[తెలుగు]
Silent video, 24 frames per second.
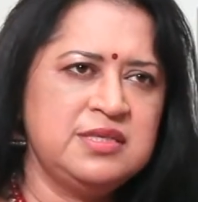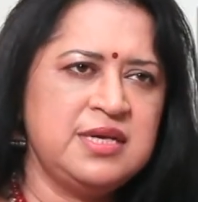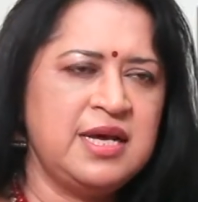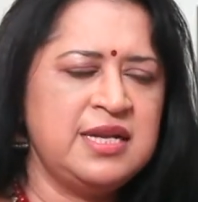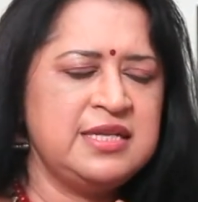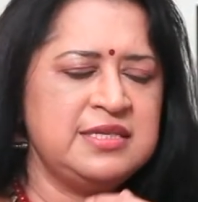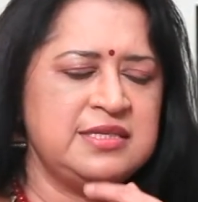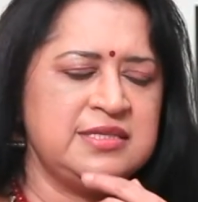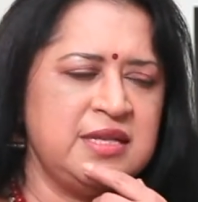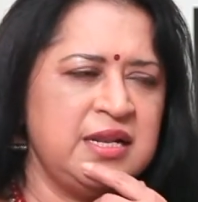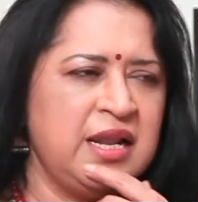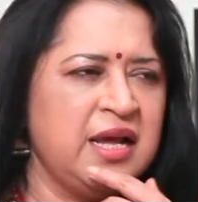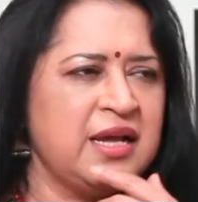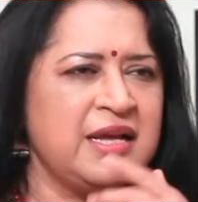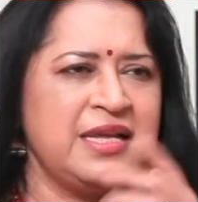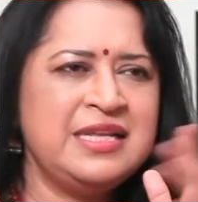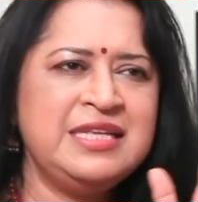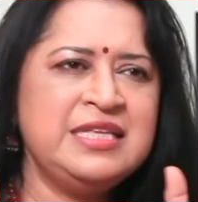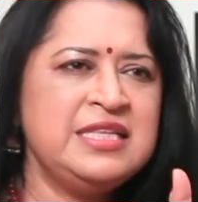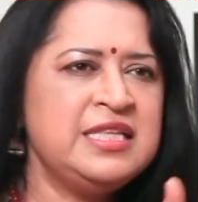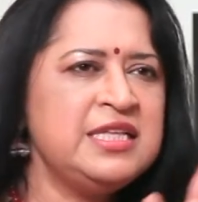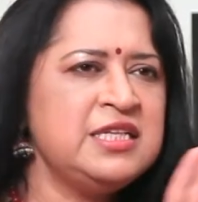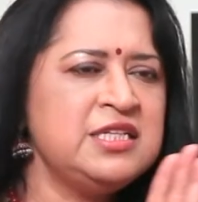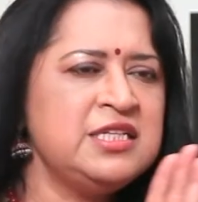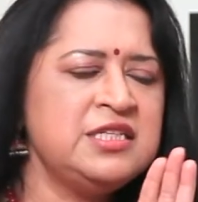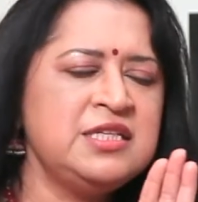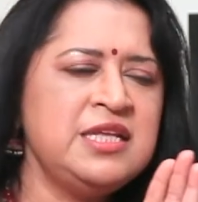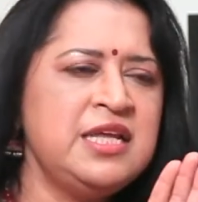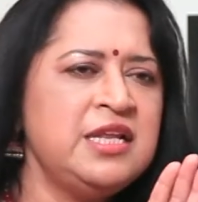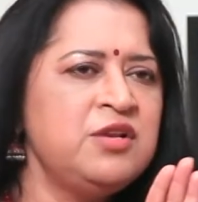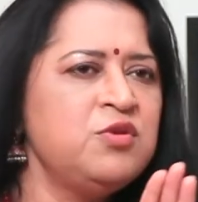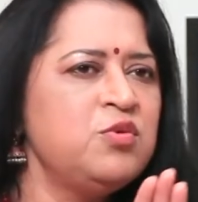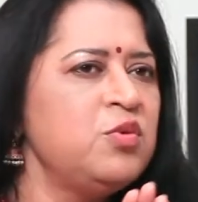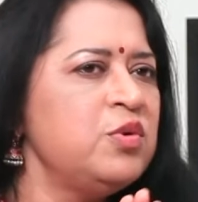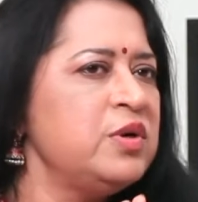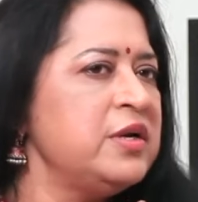చాలా చేశాను నాకు ఇది
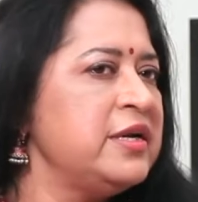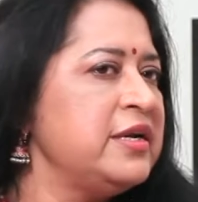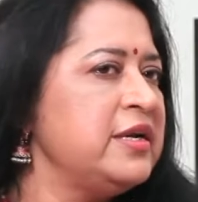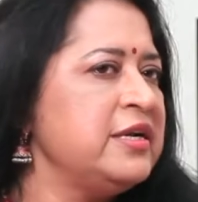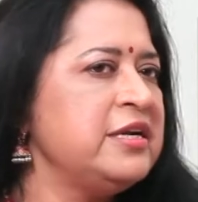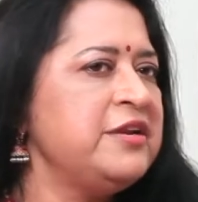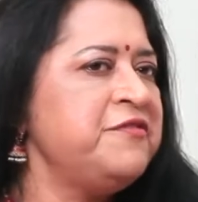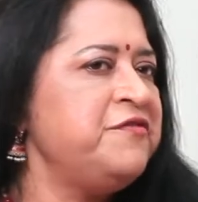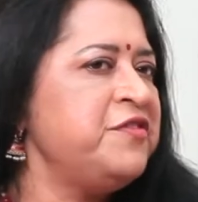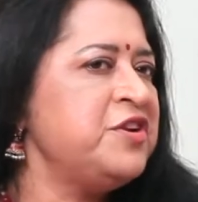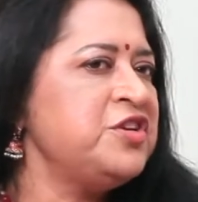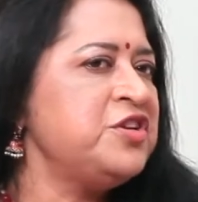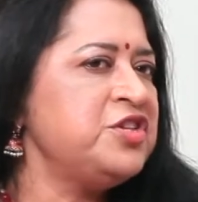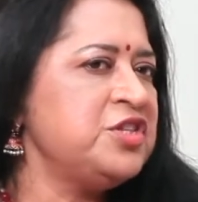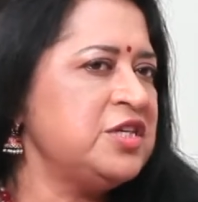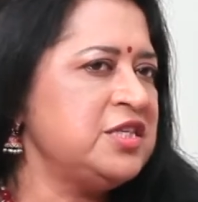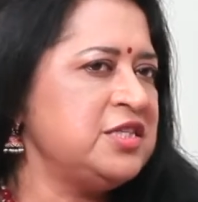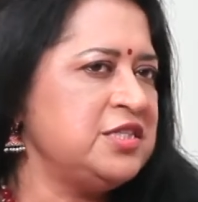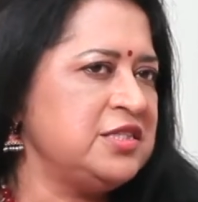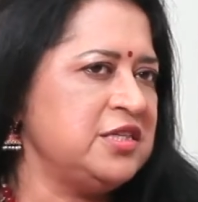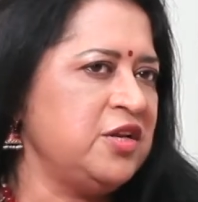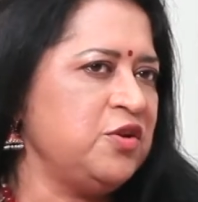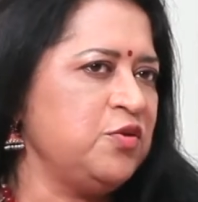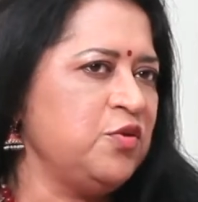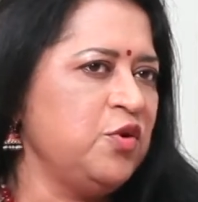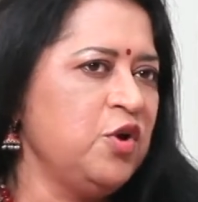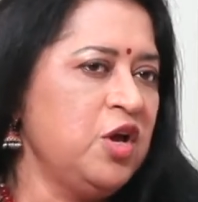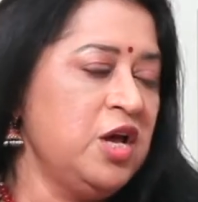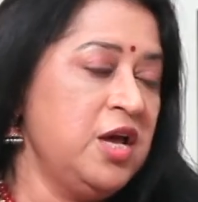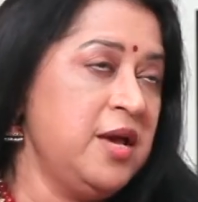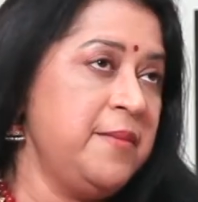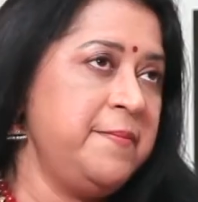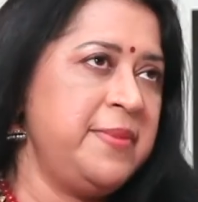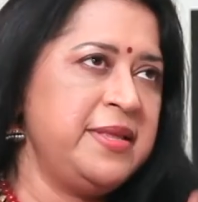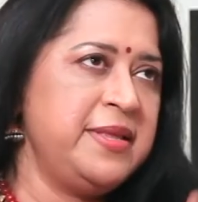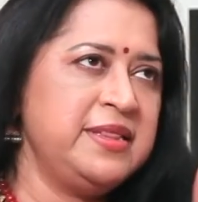నేను డిఫరెన్షియేట్ చేయను
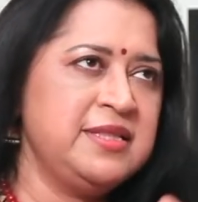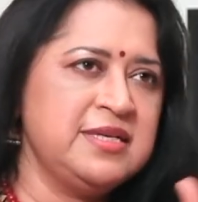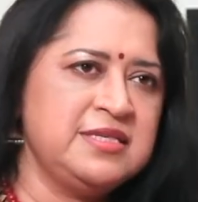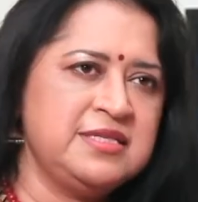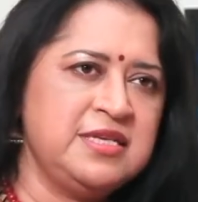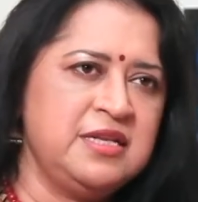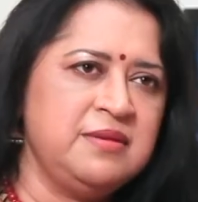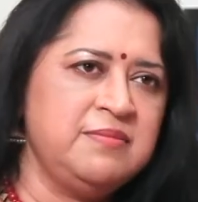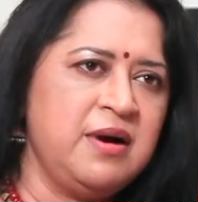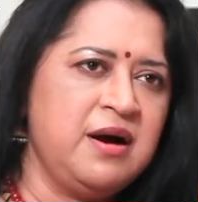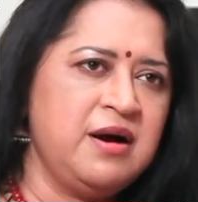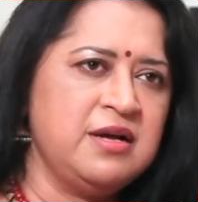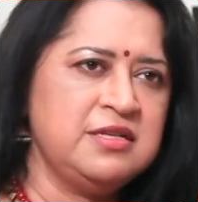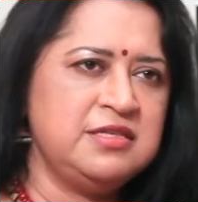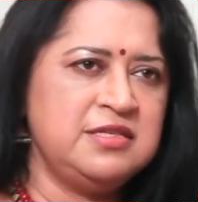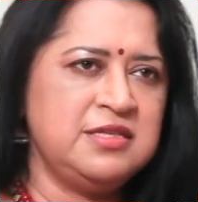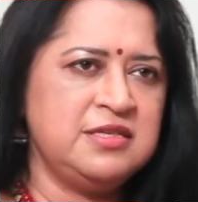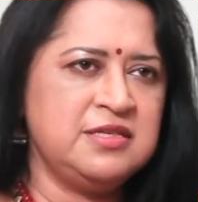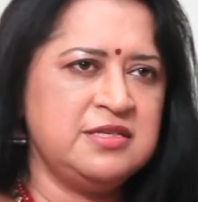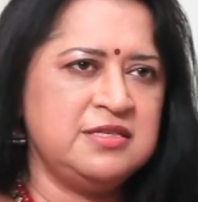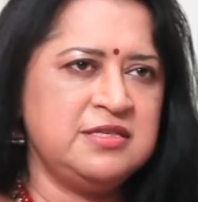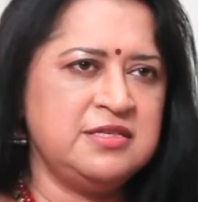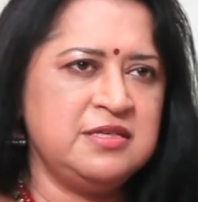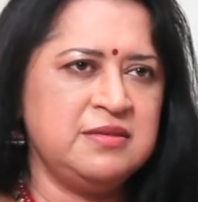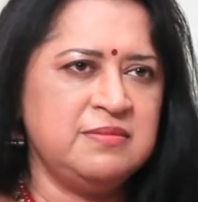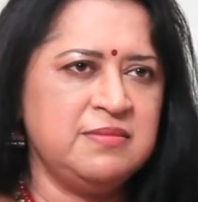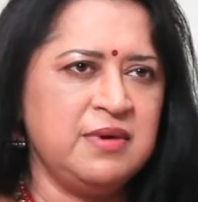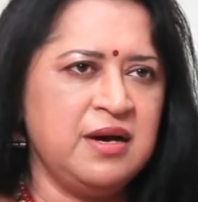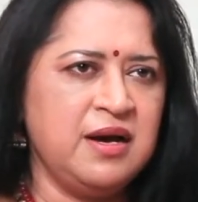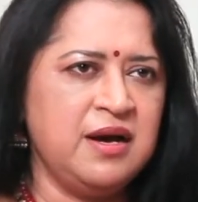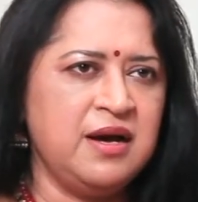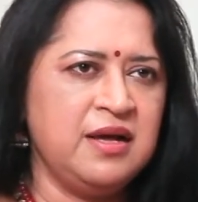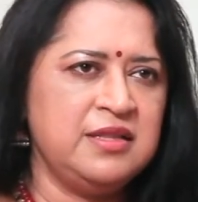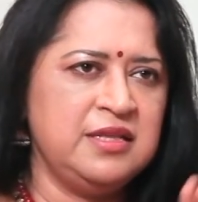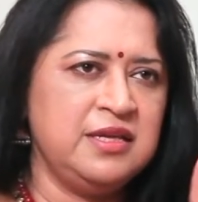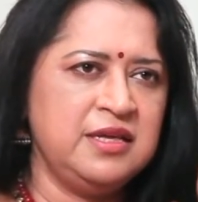పెద్ద సినిమా చిన్న సినిమా
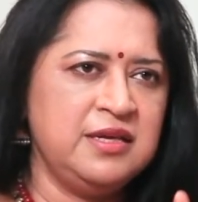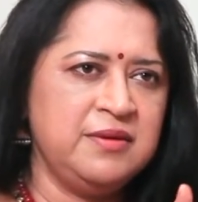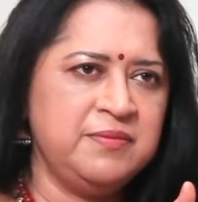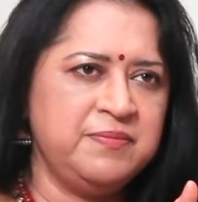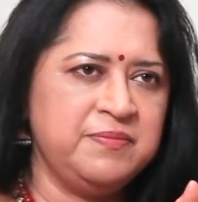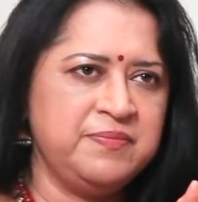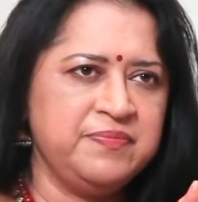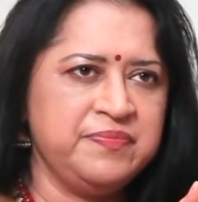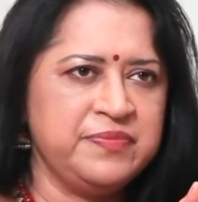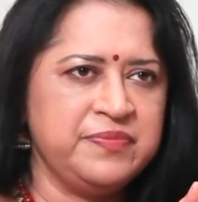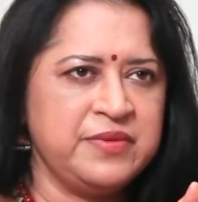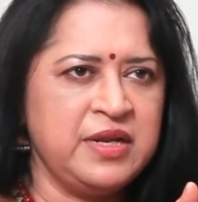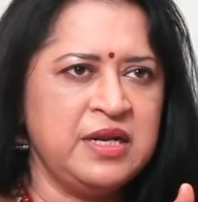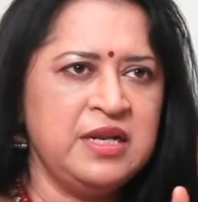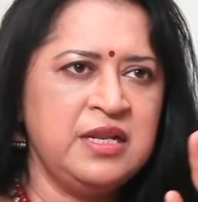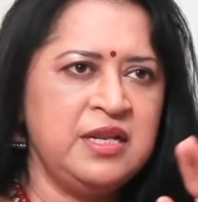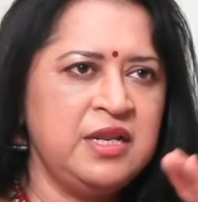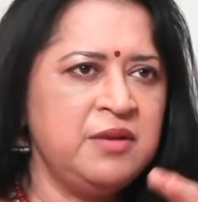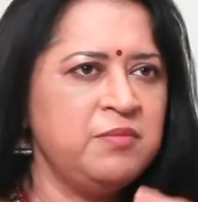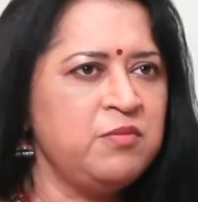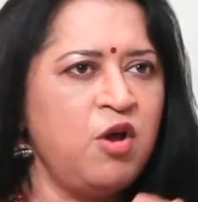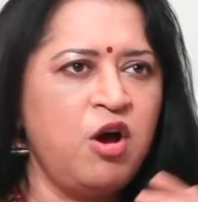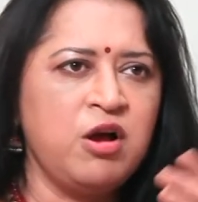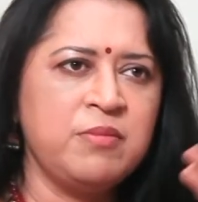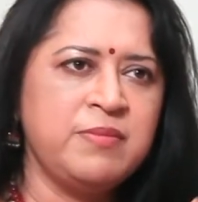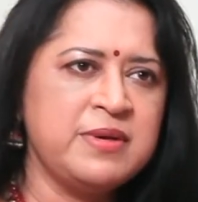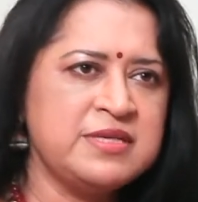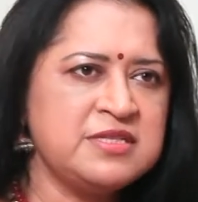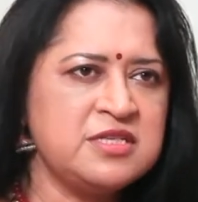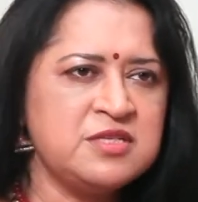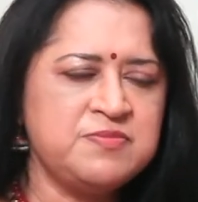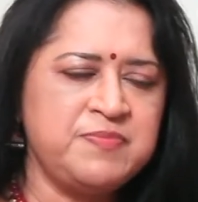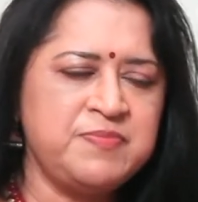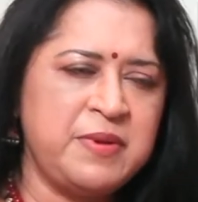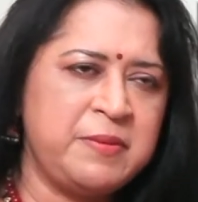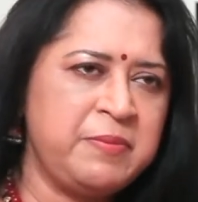అది అంటే నేను బ్లాక్
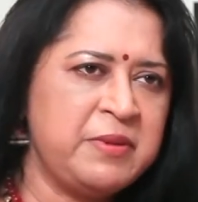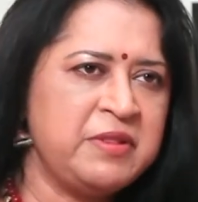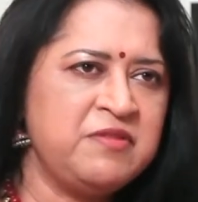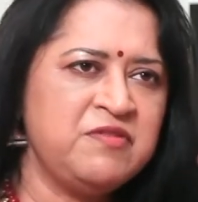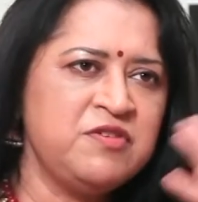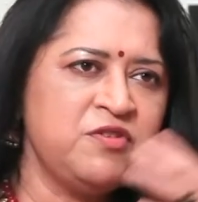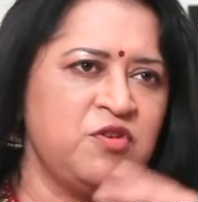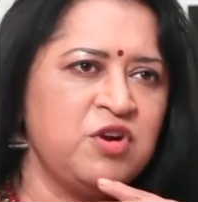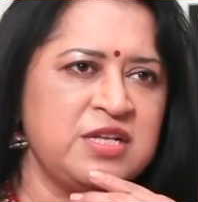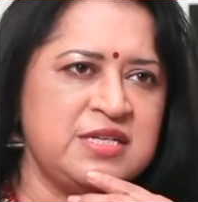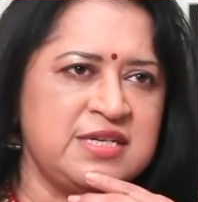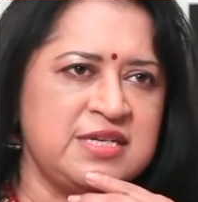బస్టర్స్ పెద్ద పెద్దవి కూడా